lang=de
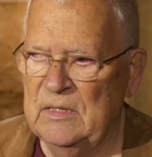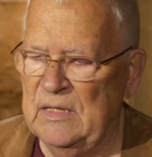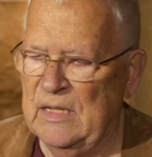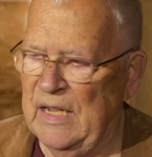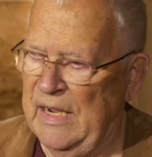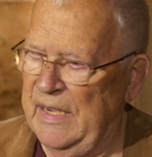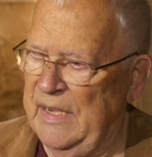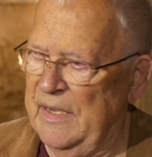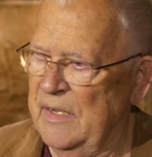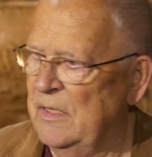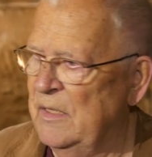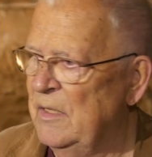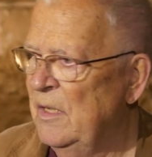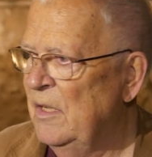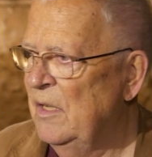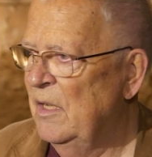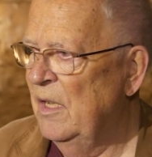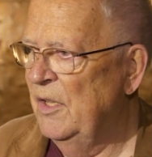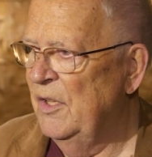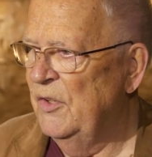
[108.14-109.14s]
Nein,
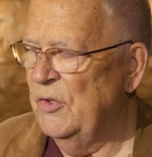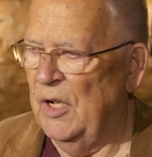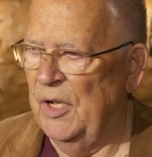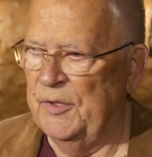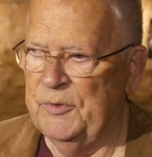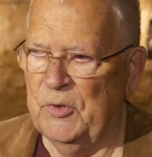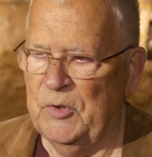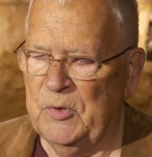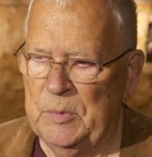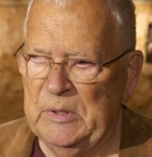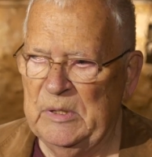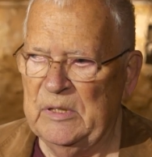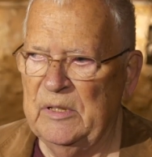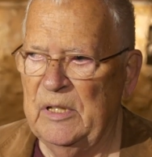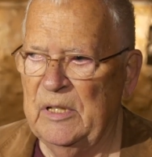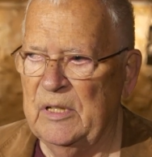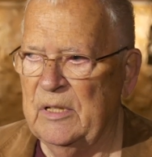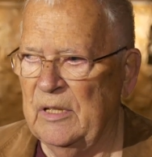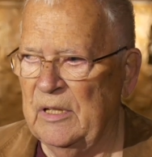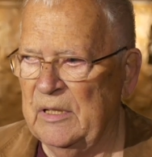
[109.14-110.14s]
also
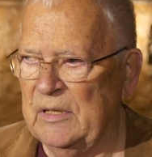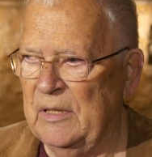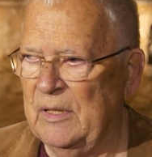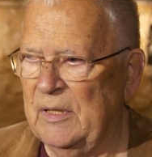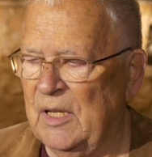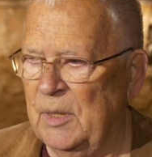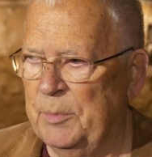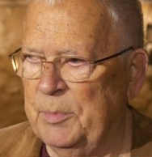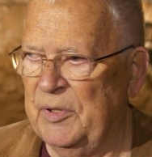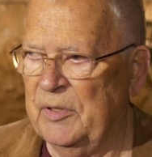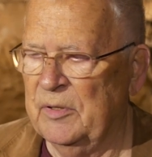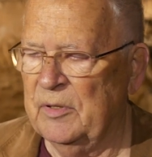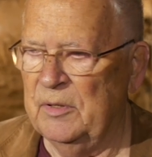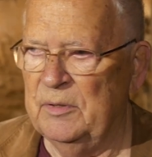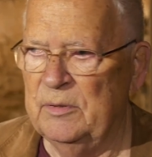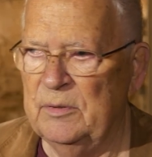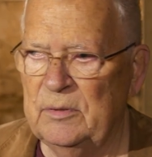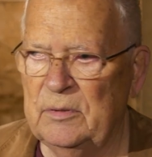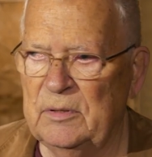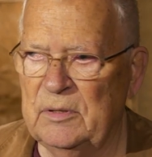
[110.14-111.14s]
Schwierigkeiten gab es
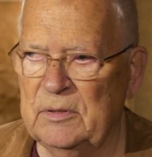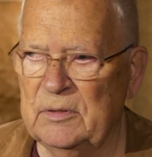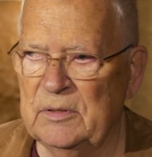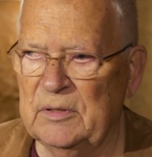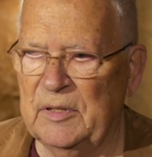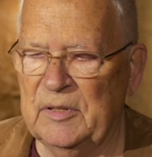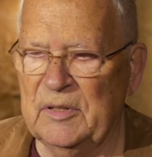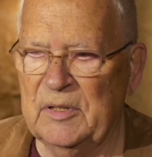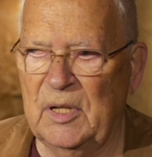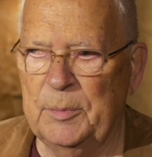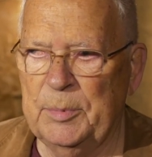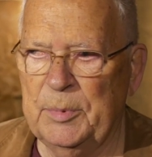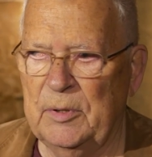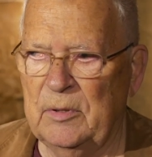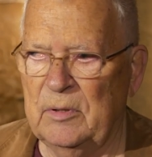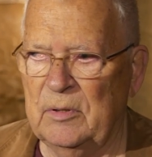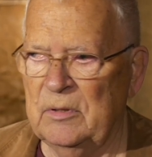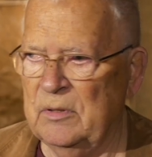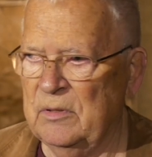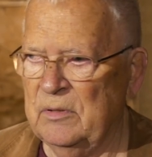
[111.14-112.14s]
genug. Es gab
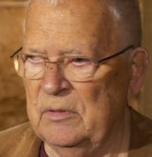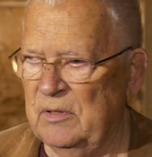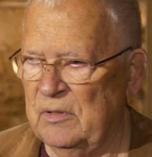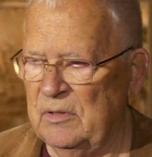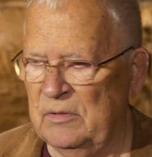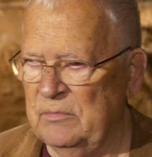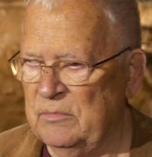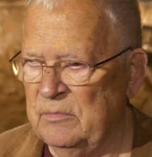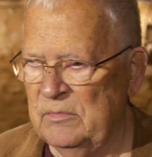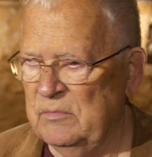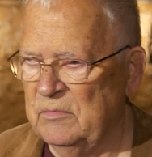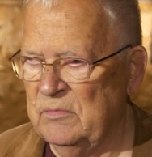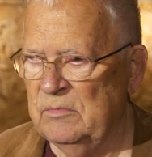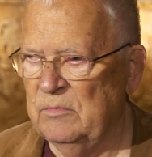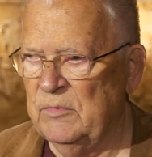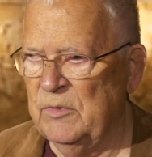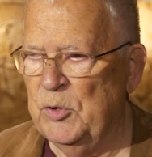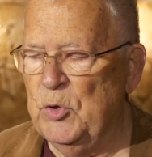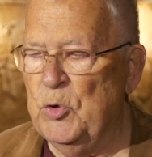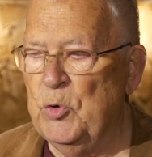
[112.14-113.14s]
auch
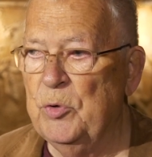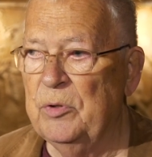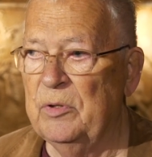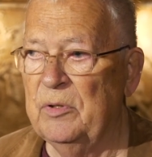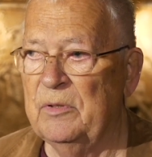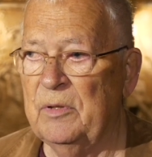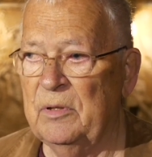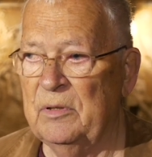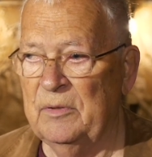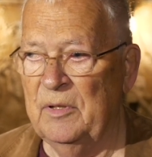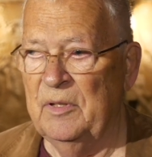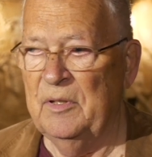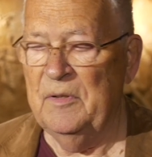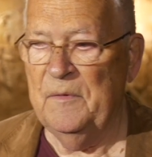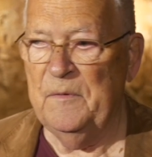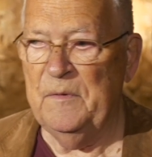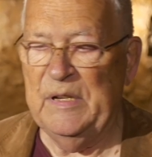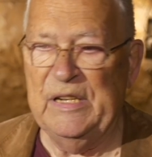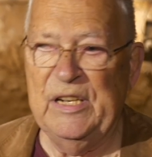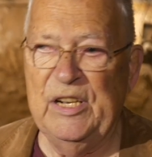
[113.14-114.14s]
genügend
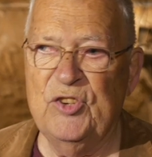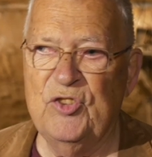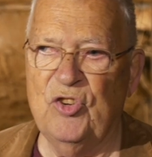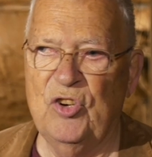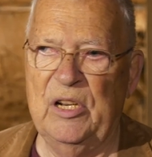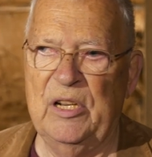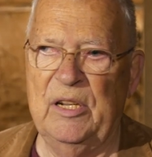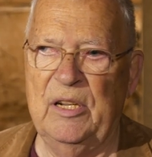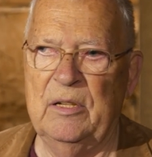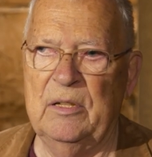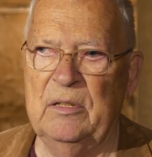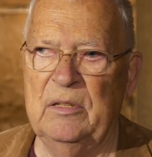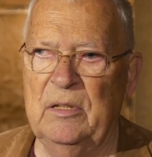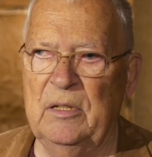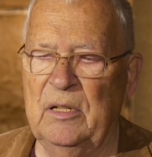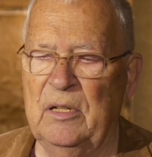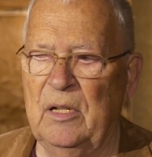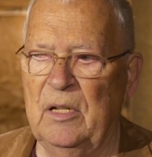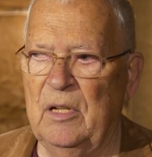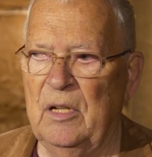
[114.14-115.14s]
Fehlschläge.
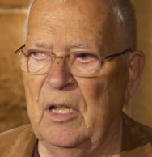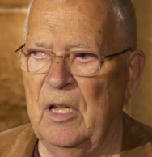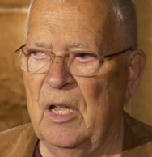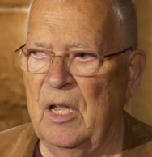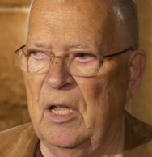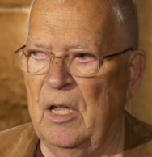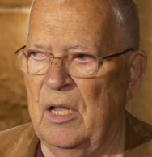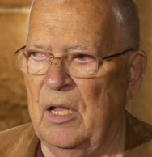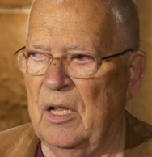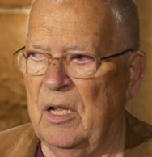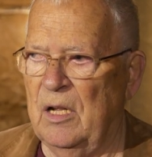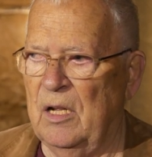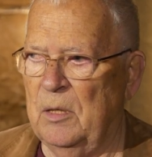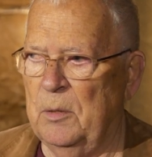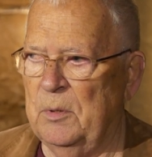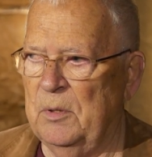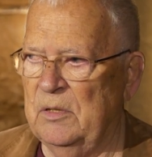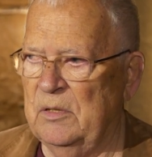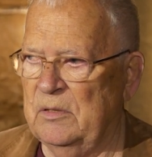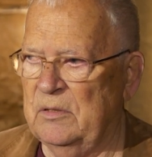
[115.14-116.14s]

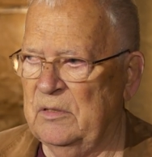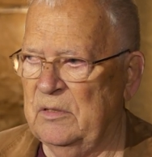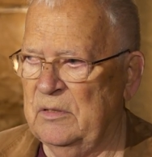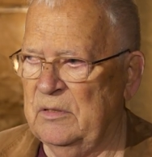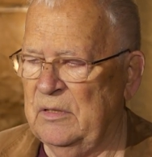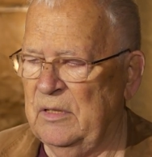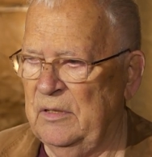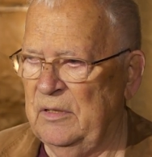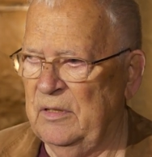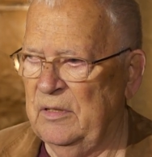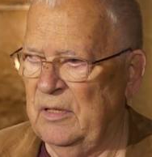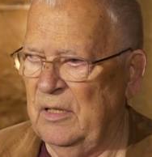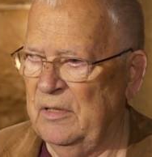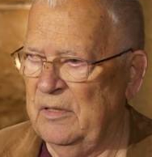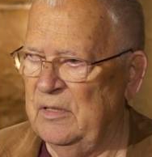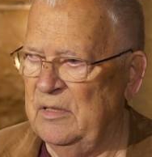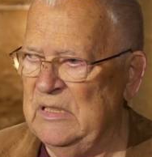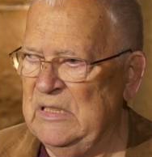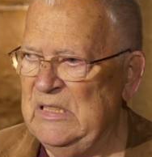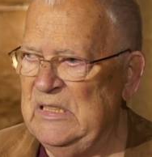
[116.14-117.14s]
Aber das
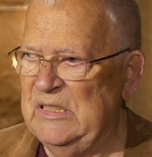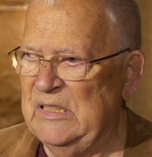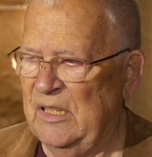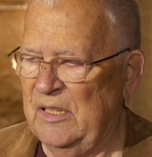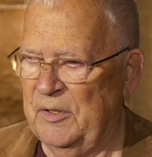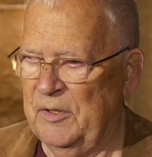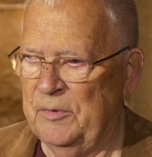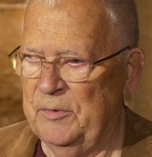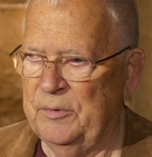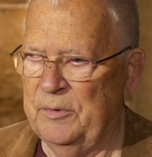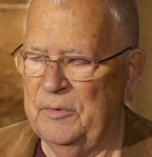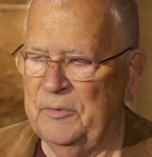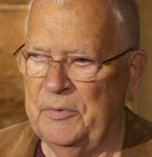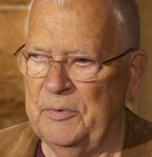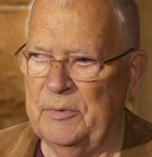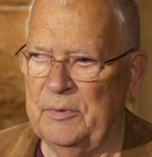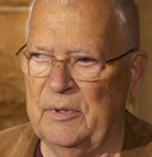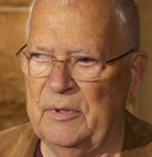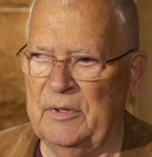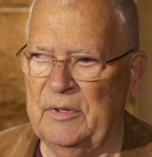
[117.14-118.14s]
hat nie dazu
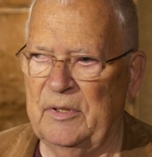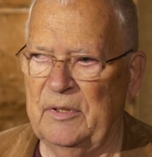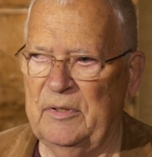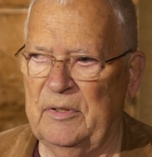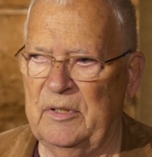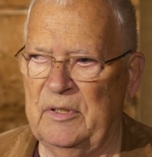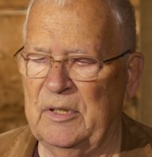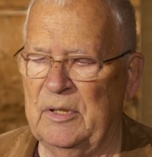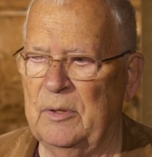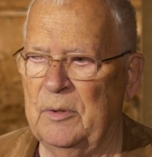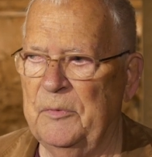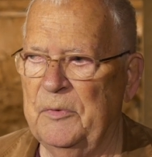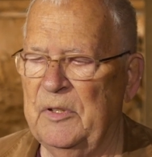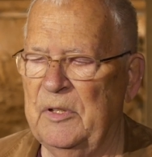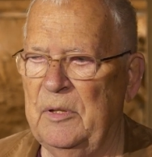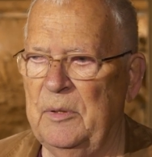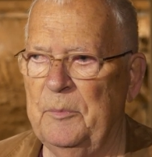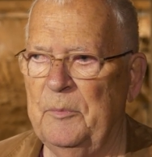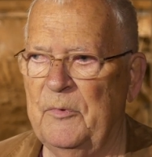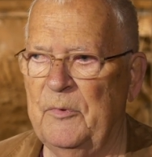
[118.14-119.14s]
geführt, dass ich
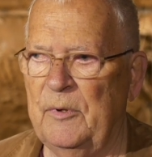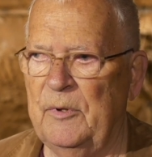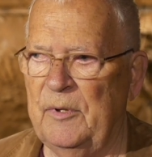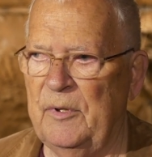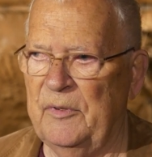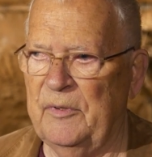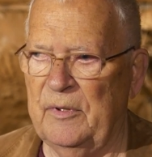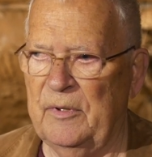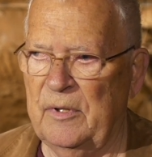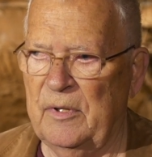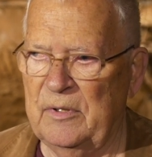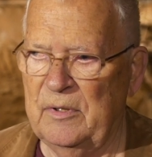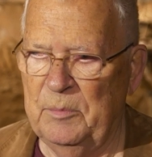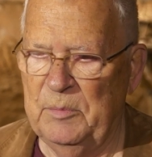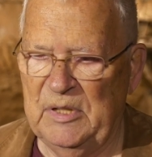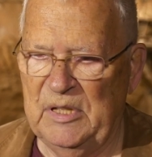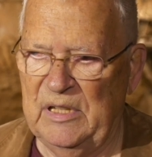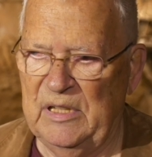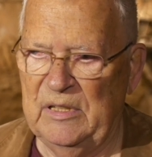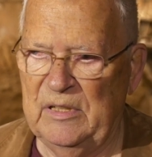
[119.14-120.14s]
aufgeben wollte, sondern
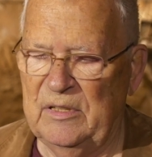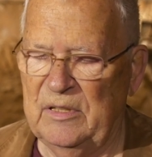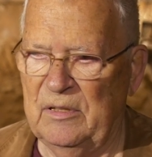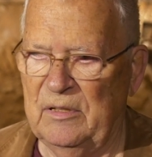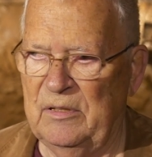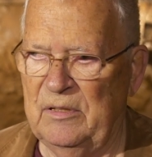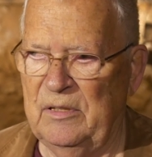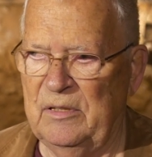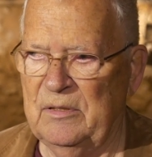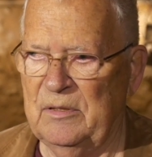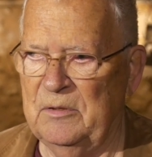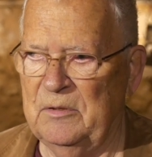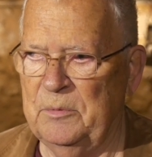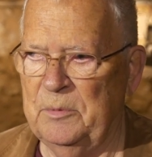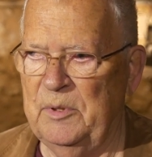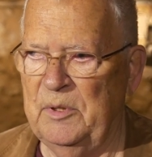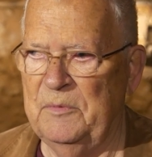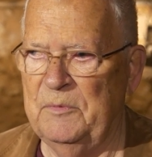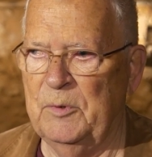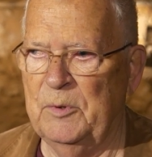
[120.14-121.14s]
im Gegenteil, ich
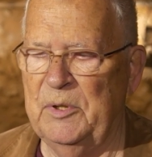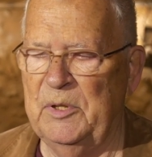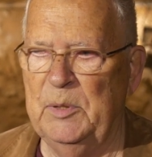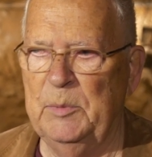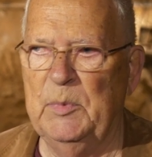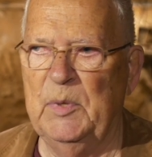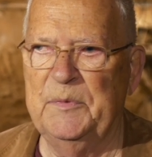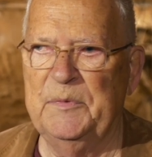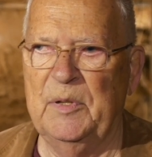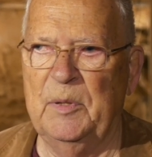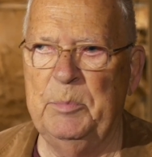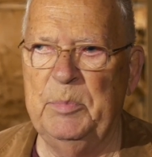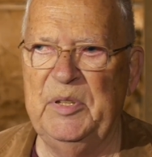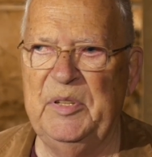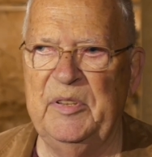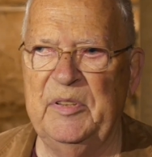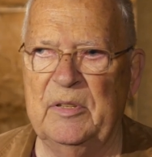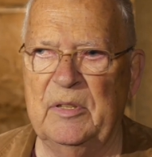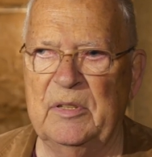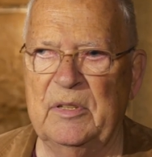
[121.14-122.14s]
glaube, ich wurde immer
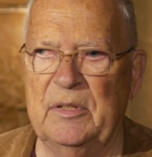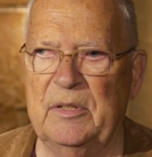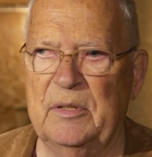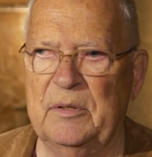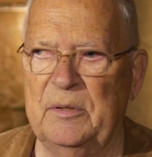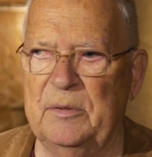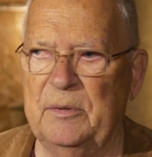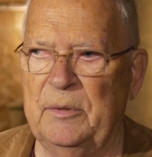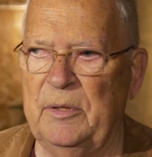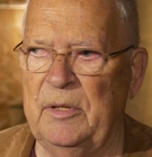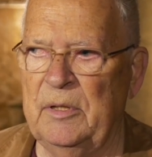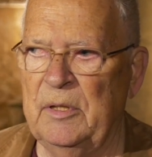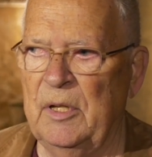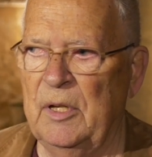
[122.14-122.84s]
verbissener dadurch